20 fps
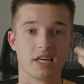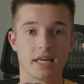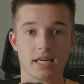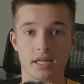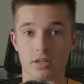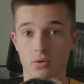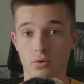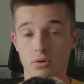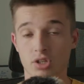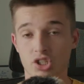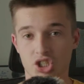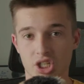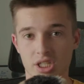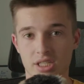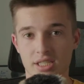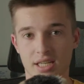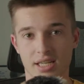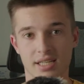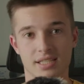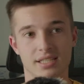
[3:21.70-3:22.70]
Et donc j'ai
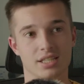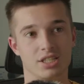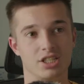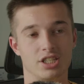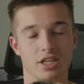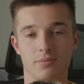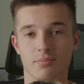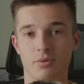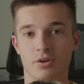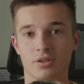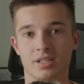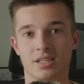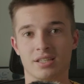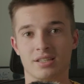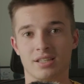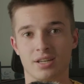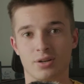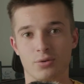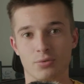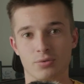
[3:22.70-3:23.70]
stressé, j'ai demandé
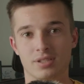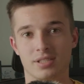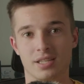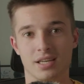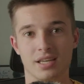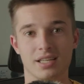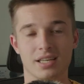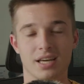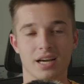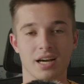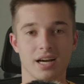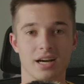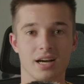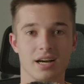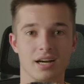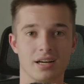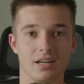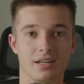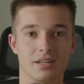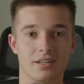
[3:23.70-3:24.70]
des conseils
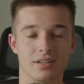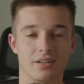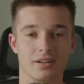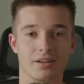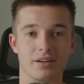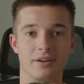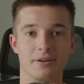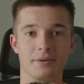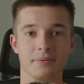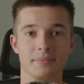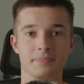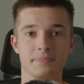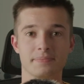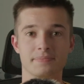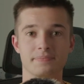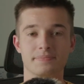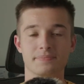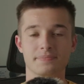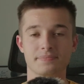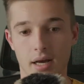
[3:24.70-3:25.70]
à, euh,
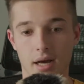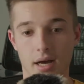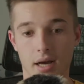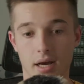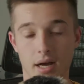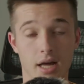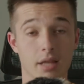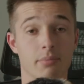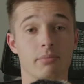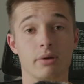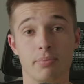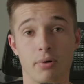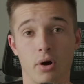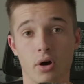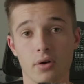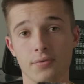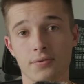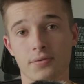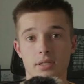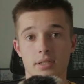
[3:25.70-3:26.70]
un de mes
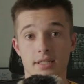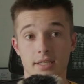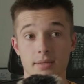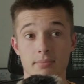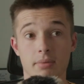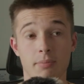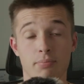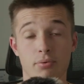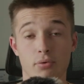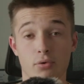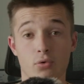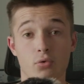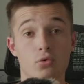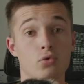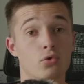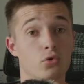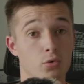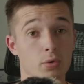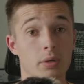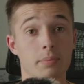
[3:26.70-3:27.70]
profs qui m'a pour le
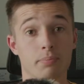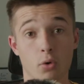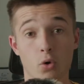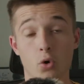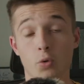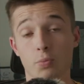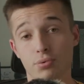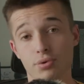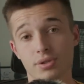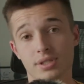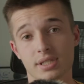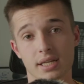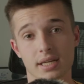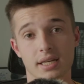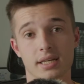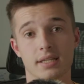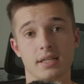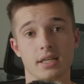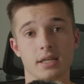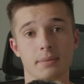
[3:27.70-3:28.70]
coup lui beaucoup plus
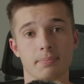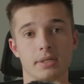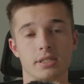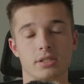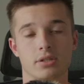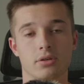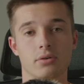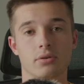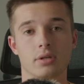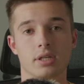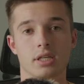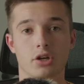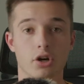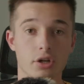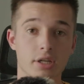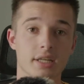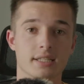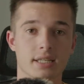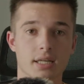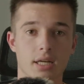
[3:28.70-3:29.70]
aidé parce qu'il
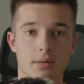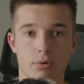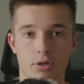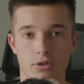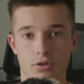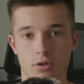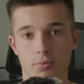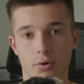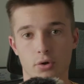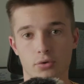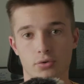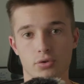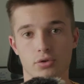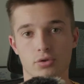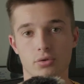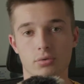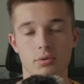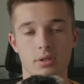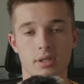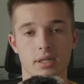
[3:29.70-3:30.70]
connaissait la boîte de
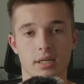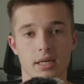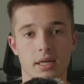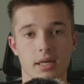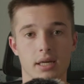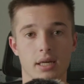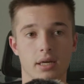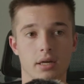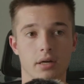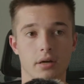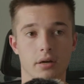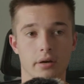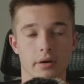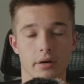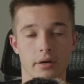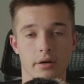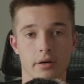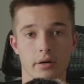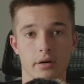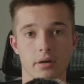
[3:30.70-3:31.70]
production et
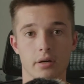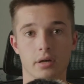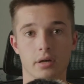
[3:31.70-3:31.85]
euh,